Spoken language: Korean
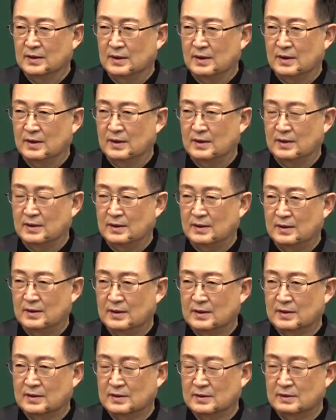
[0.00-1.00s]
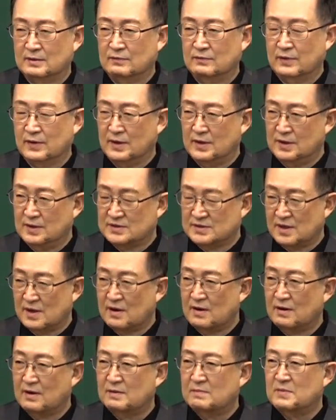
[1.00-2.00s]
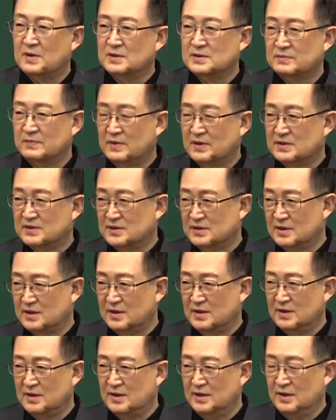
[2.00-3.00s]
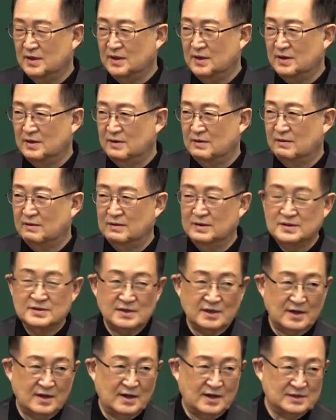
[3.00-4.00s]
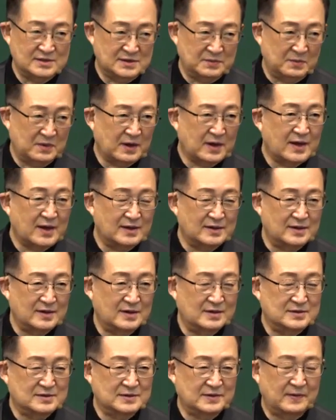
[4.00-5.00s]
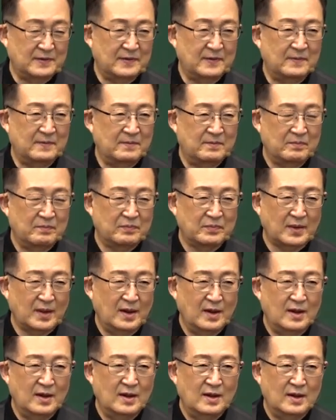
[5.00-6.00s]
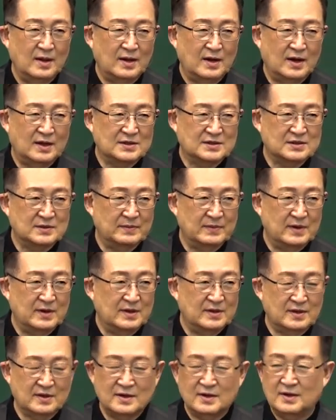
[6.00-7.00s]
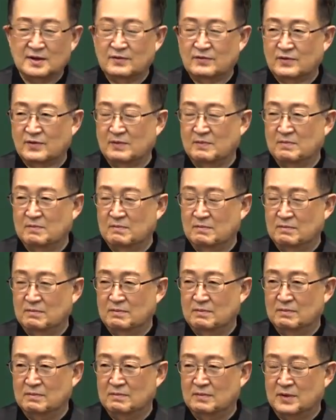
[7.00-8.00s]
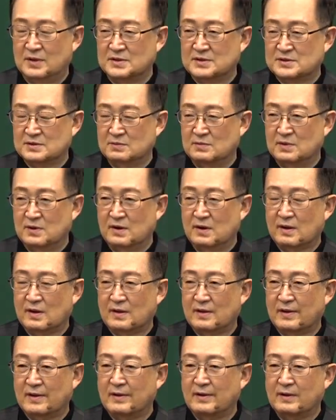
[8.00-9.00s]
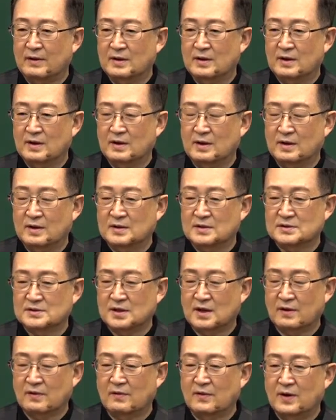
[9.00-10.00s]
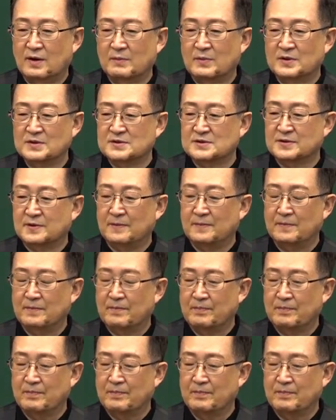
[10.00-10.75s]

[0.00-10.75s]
아, 그건 우리가 생각한 마지막 시간이라는 걸 제가 아침에 깨달았어요. 아침에 제가 주님 말씀을 이렇게 상고하면서